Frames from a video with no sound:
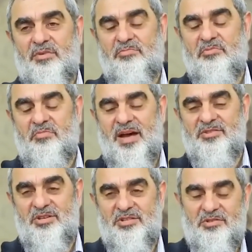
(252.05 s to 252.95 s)
İbn-i
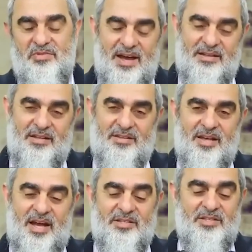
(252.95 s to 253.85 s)
Mace'nin rivayet
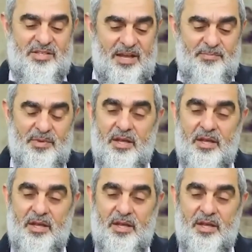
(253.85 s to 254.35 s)
ettiği hadiste